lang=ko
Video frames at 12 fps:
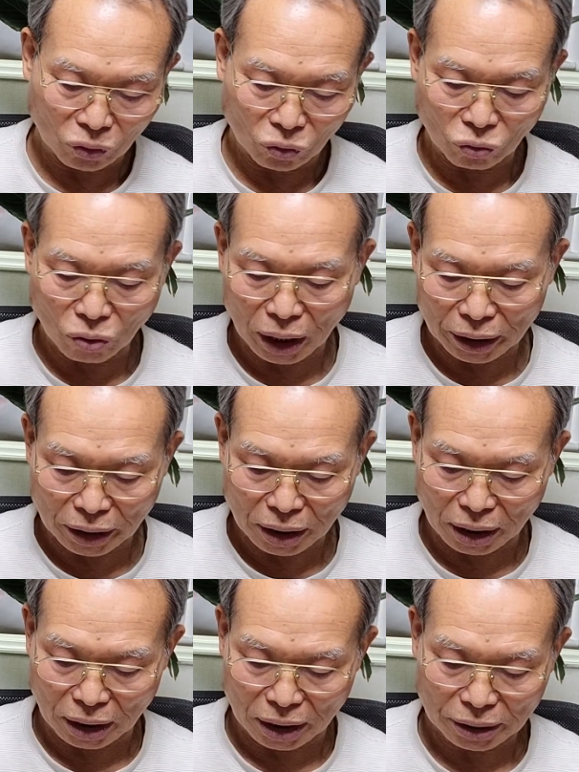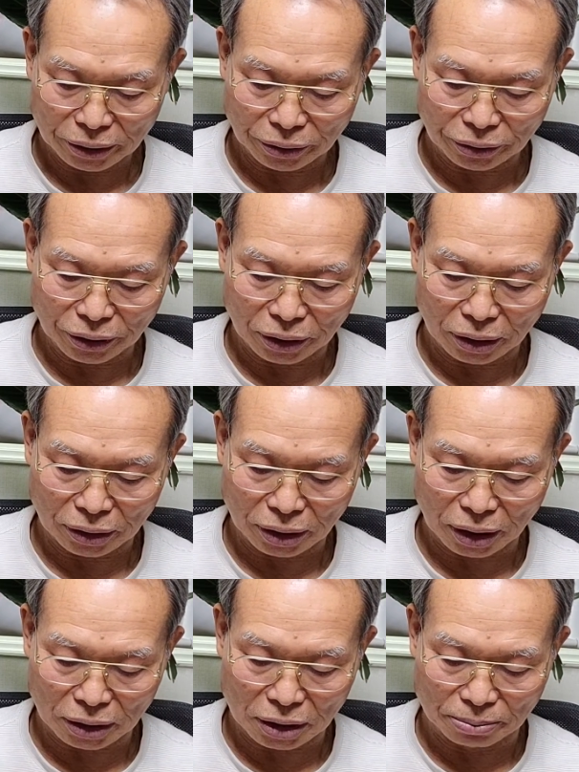누가 하는가 늦은
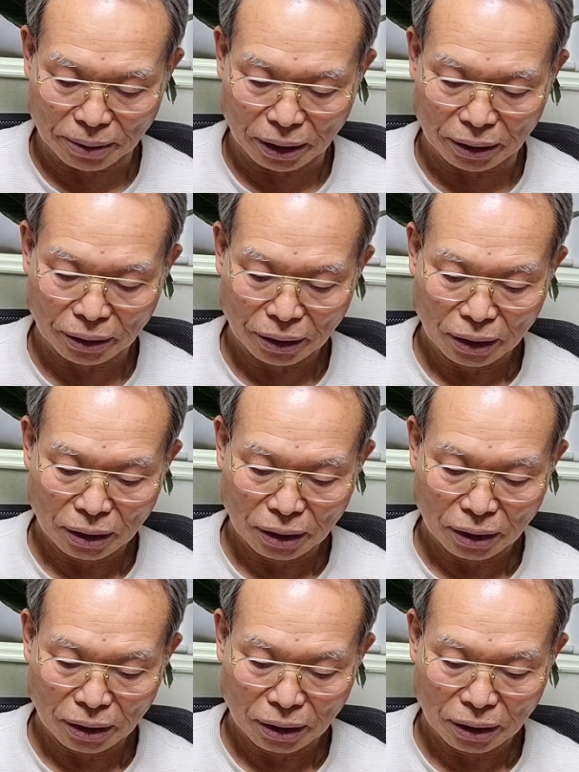건 같지만